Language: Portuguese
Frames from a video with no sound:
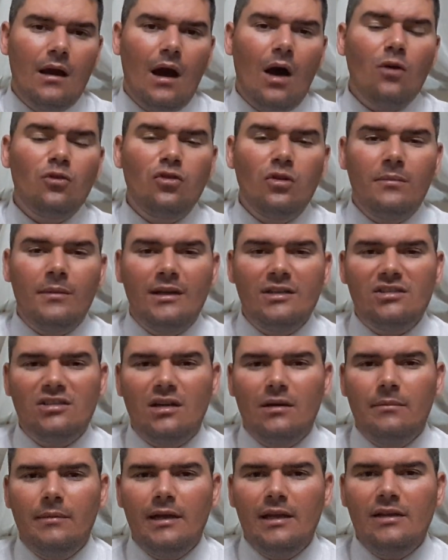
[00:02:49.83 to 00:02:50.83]

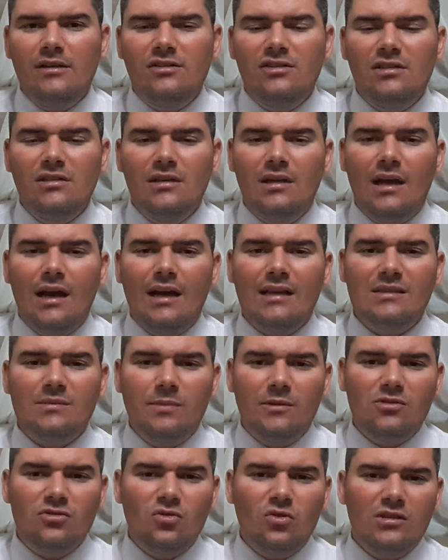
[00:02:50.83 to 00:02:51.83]
automaticamente as
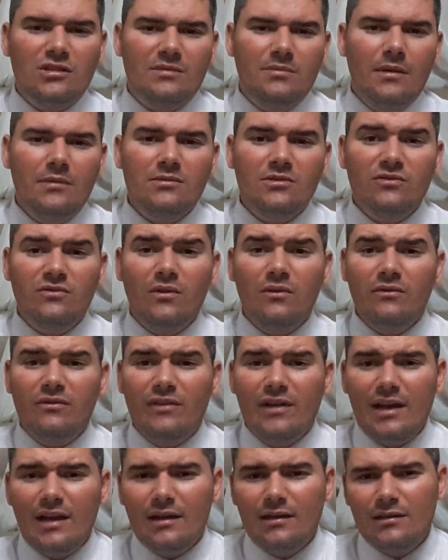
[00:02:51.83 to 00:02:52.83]
pessoas mesmas vão
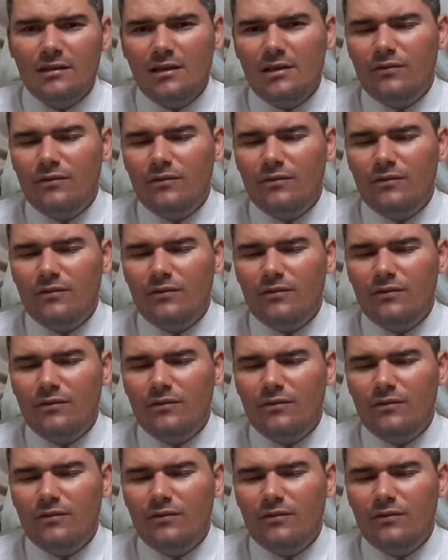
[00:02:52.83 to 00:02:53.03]
ver